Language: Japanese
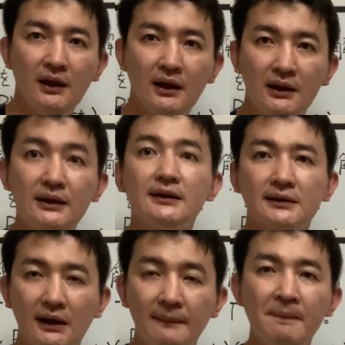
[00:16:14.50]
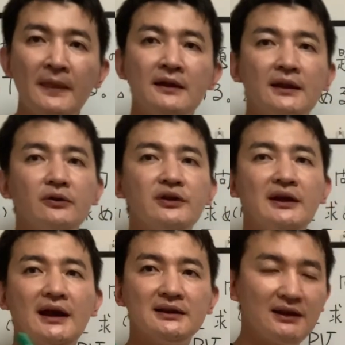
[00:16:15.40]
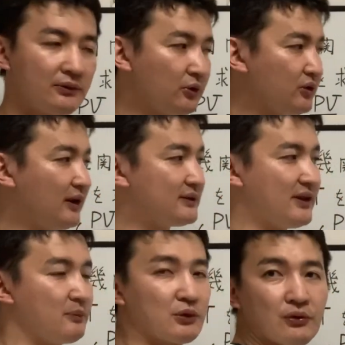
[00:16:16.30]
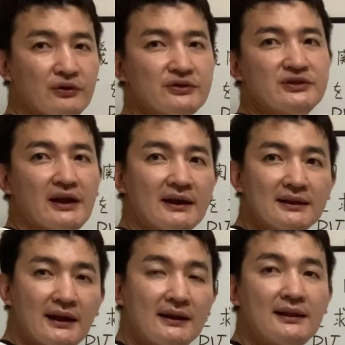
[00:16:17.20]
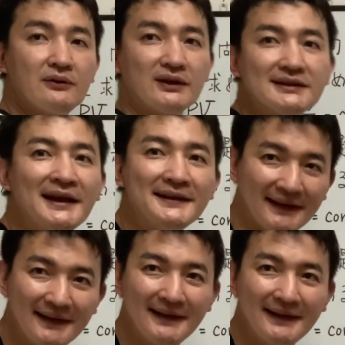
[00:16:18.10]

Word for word: いいですかなので、やってることは全部統一してやっていってくださいね。